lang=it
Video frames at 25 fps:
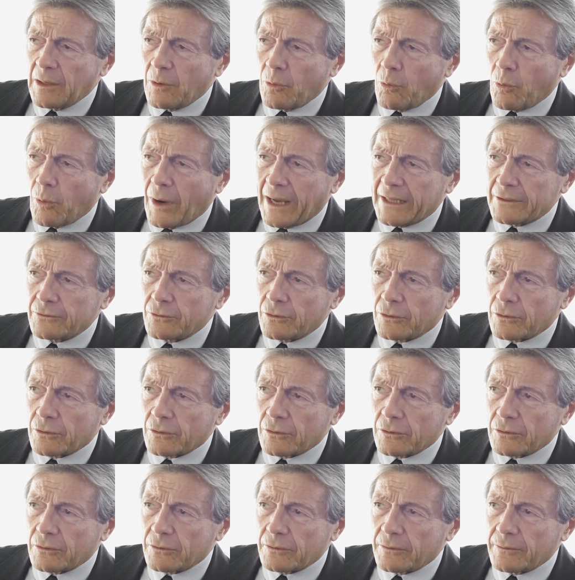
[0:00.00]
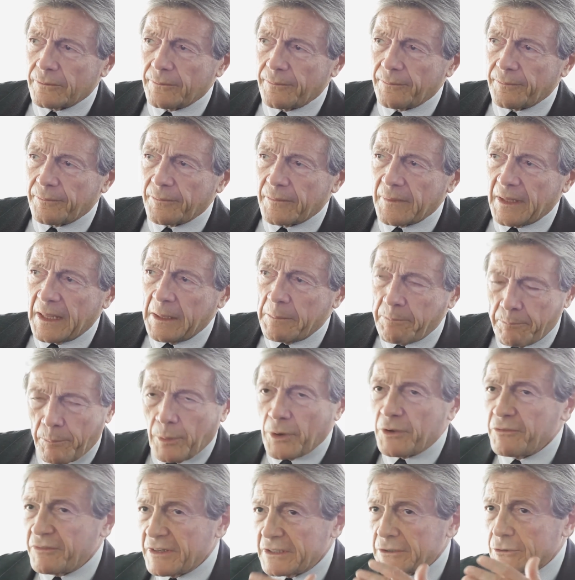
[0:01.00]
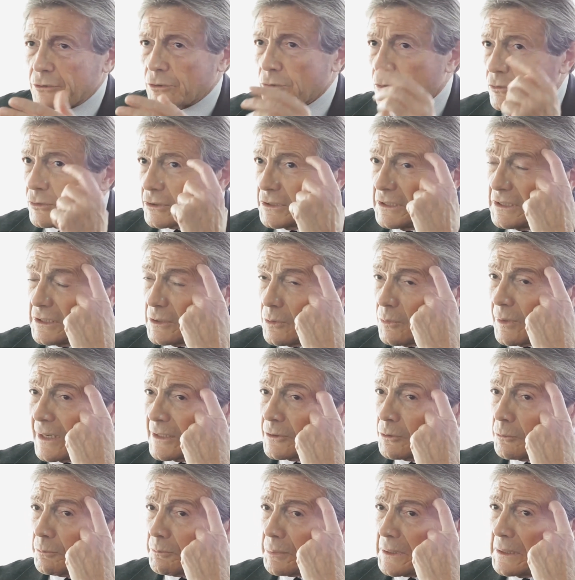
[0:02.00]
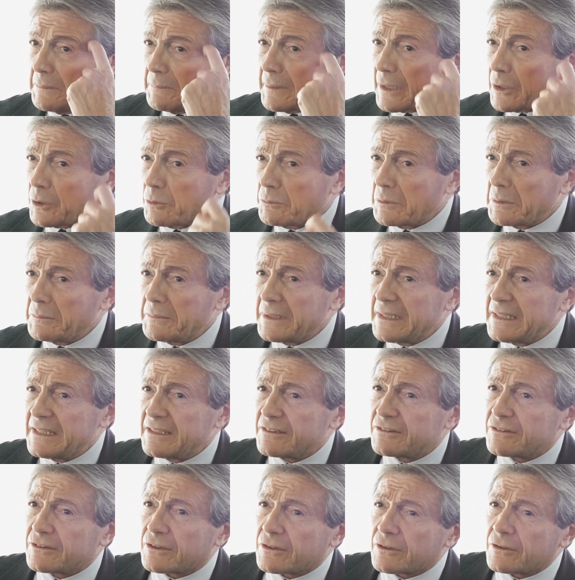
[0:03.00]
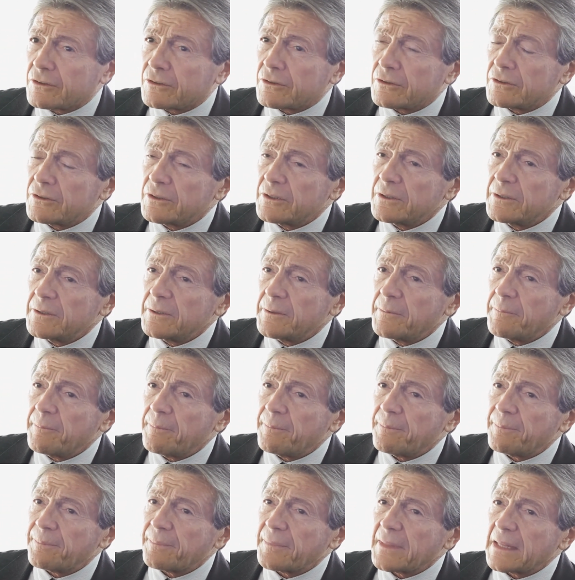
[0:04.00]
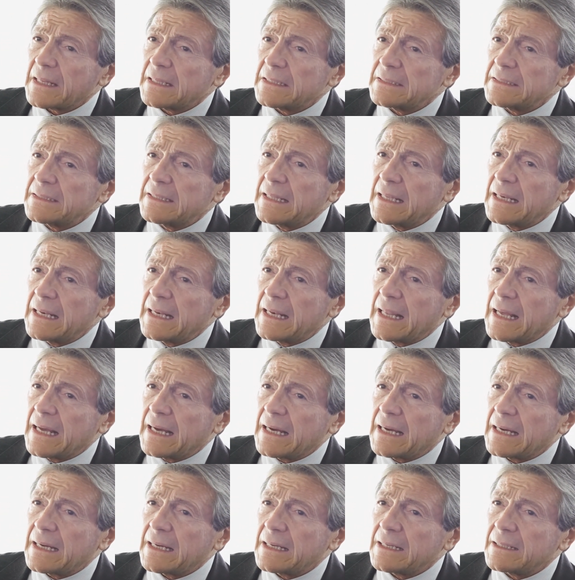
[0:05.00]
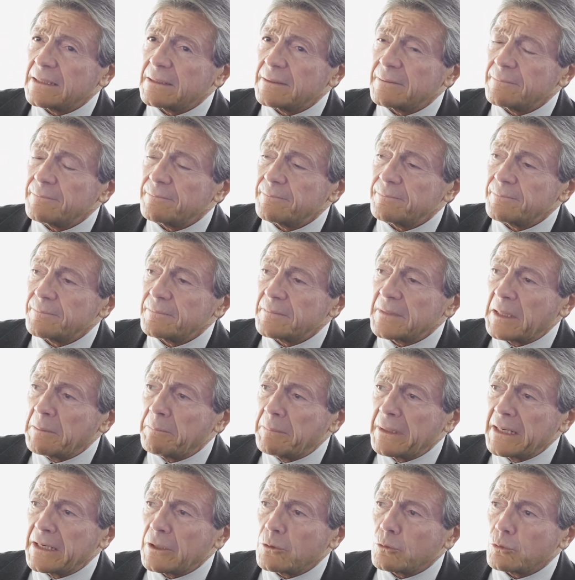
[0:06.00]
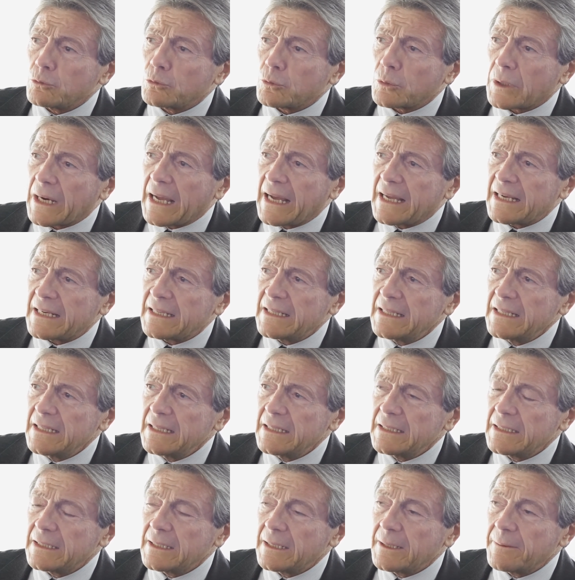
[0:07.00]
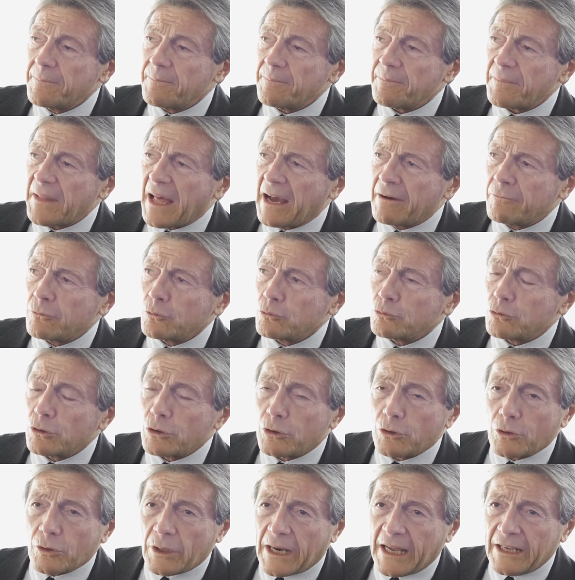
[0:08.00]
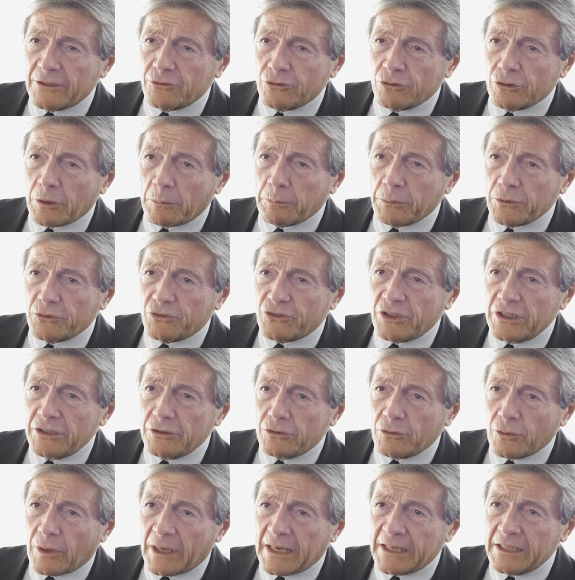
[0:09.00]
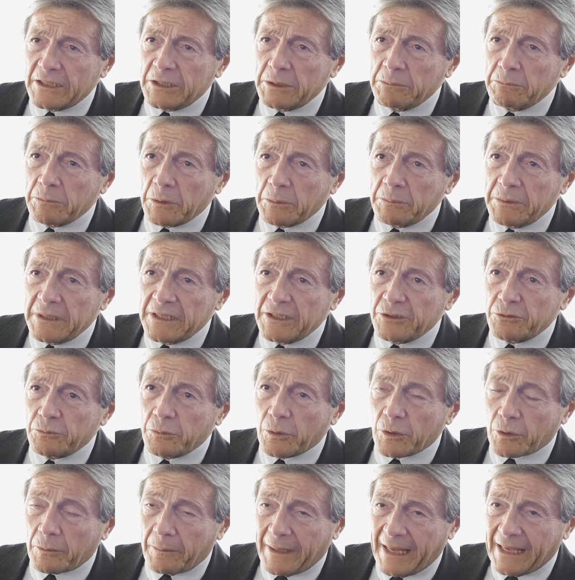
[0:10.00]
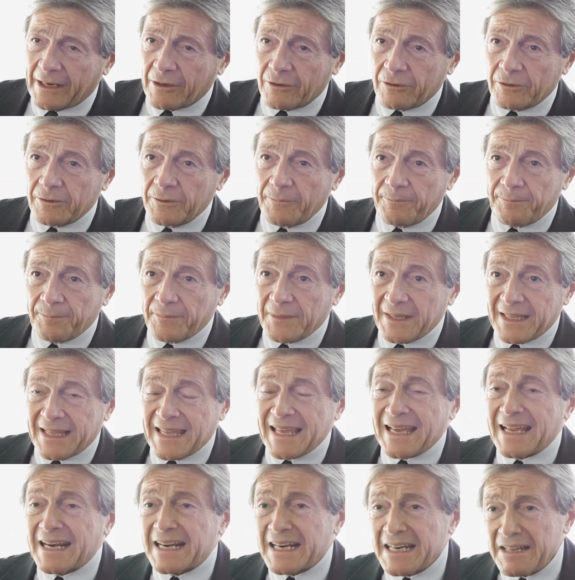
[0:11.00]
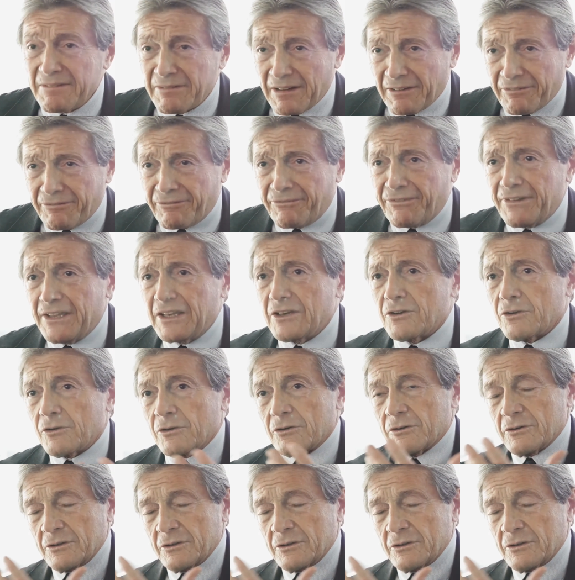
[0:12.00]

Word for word: quando, e poi Veltroni, quando prima come ministro della, dei beni culturali ha avuto il coraggio, dopo 100 anni di immobilismo romano, che arriva fino